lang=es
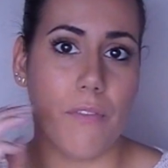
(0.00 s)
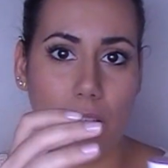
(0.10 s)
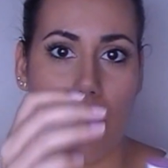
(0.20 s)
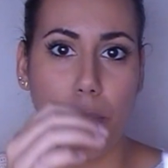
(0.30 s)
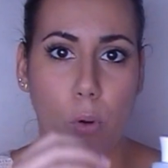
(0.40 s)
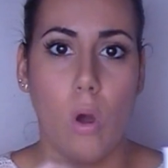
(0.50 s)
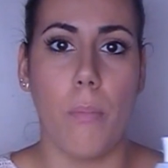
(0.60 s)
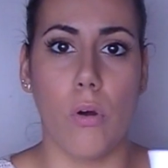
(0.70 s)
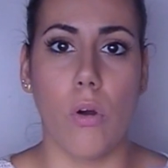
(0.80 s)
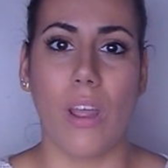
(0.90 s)
va poco a
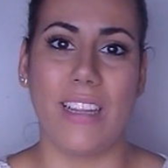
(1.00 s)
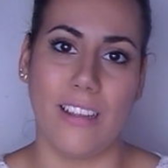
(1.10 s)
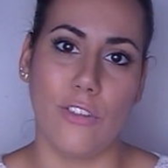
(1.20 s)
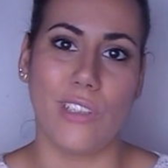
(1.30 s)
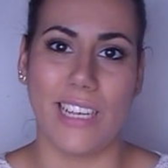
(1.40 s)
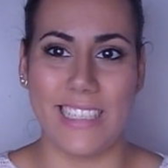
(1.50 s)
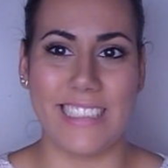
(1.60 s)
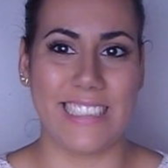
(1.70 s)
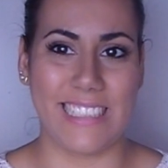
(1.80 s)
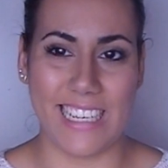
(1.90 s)
poco quitándote
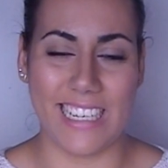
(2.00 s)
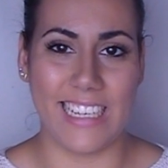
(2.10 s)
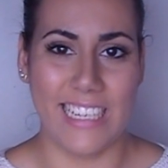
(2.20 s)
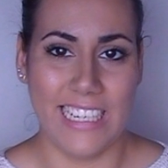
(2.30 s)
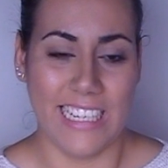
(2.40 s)
ese